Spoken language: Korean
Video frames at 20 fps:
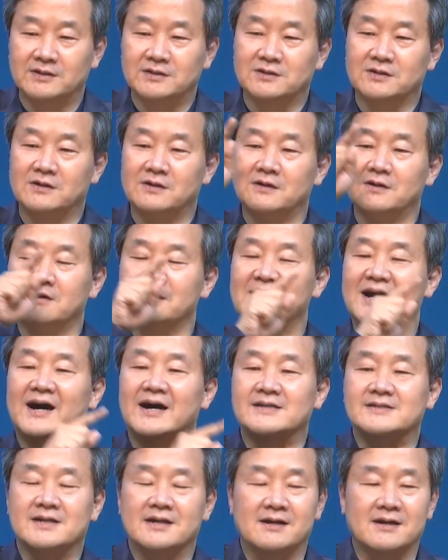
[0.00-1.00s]
저
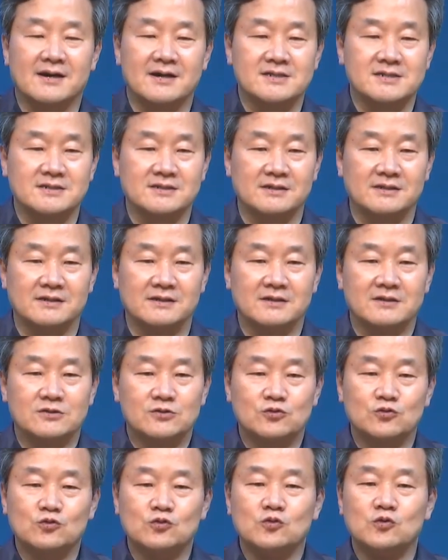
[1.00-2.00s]
가사까지
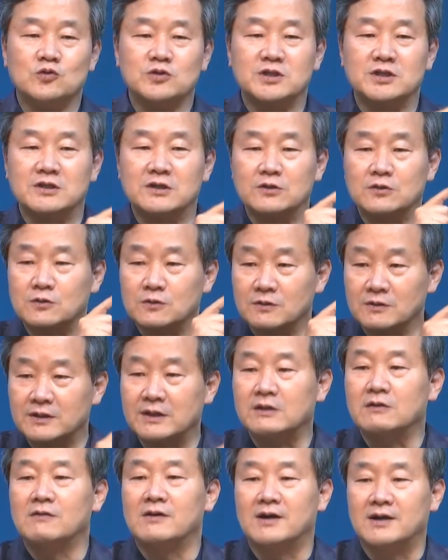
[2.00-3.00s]
수십 킬로를
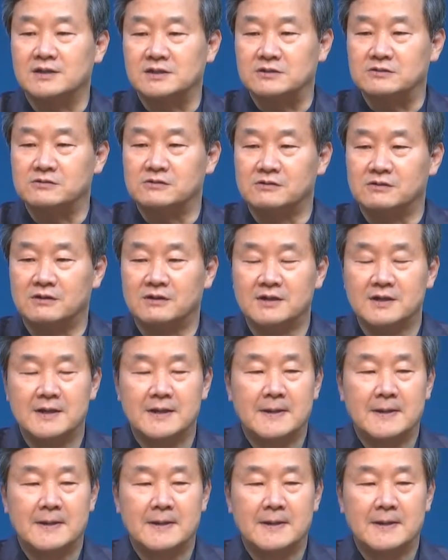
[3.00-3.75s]
내려와 가지고